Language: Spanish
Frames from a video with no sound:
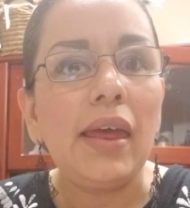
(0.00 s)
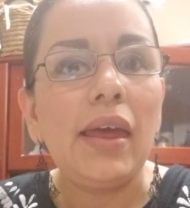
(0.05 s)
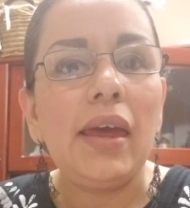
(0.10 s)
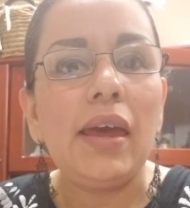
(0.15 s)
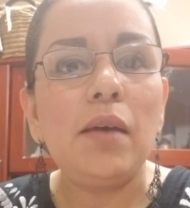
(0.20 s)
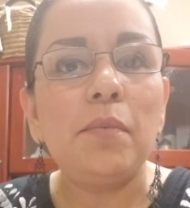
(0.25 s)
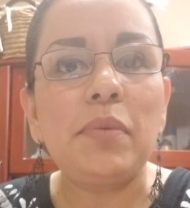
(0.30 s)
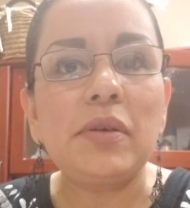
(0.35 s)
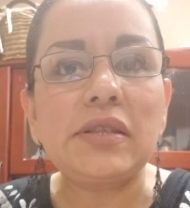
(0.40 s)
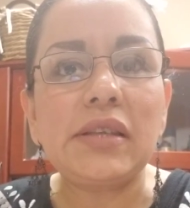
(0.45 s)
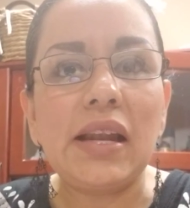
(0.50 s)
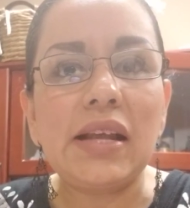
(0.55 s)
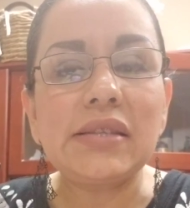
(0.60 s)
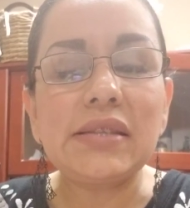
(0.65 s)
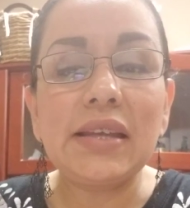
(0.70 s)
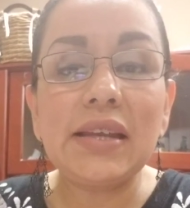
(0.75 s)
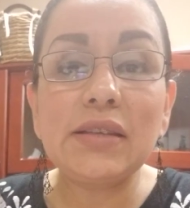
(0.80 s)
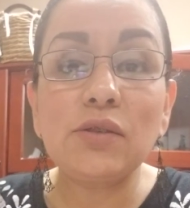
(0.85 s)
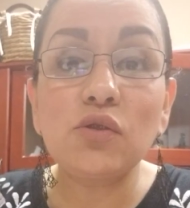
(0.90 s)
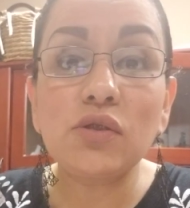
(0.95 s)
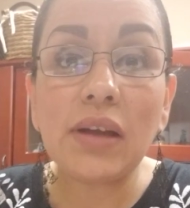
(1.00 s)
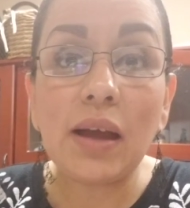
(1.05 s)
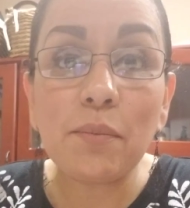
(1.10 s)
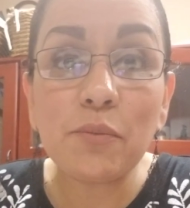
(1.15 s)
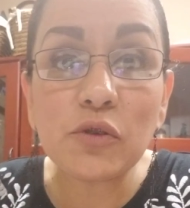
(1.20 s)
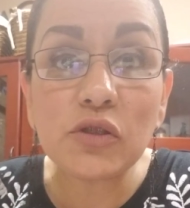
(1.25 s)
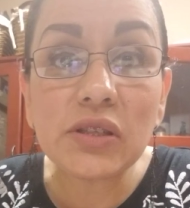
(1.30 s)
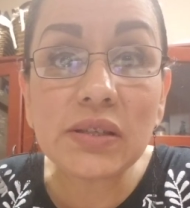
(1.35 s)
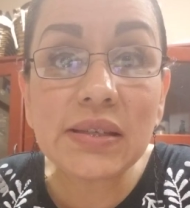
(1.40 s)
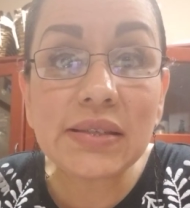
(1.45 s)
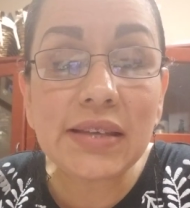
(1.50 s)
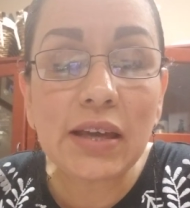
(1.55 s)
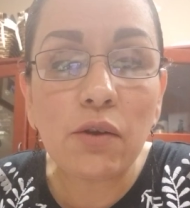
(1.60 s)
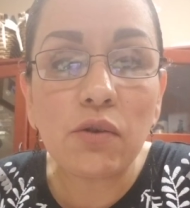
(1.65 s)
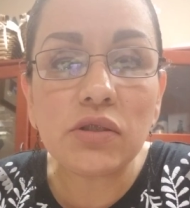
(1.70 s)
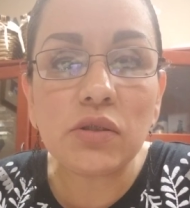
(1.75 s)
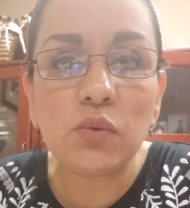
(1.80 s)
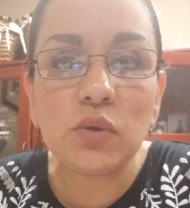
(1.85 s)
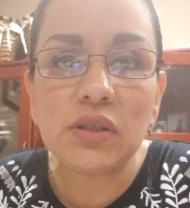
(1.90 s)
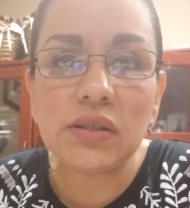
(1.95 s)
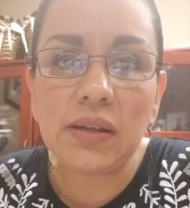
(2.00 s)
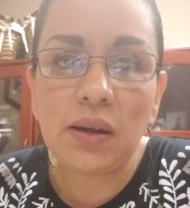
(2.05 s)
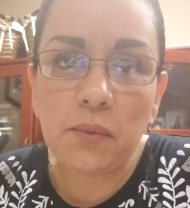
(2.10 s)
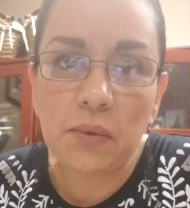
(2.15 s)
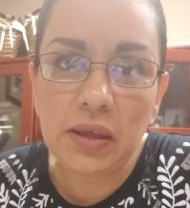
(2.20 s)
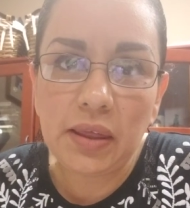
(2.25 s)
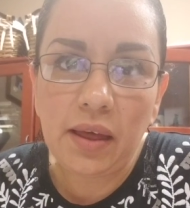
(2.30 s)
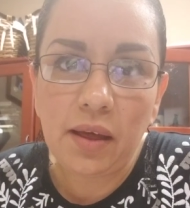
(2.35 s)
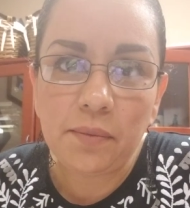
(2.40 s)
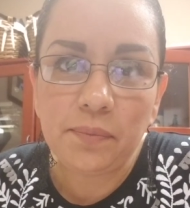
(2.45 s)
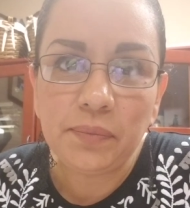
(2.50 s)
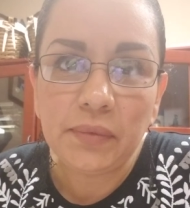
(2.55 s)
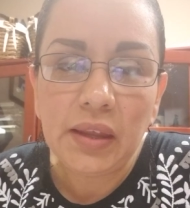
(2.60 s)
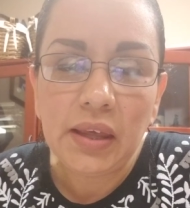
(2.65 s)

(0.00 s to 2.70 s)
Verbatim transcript: empezar a hacer esos cambios necesarios en nuestra vida.